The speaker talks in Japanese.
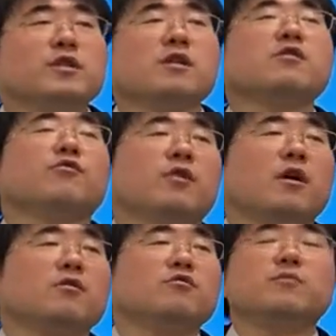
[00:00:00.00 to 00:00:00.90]
地ですよ
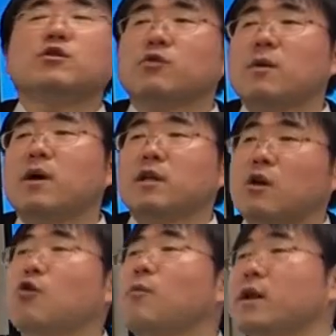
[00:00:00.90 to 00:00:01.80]
ね海と山に
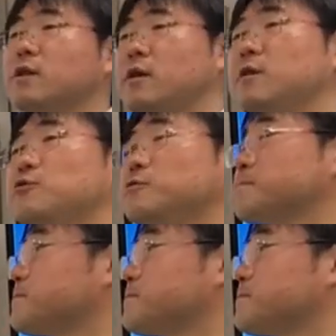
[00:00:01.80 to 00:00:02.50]
囲まれてと。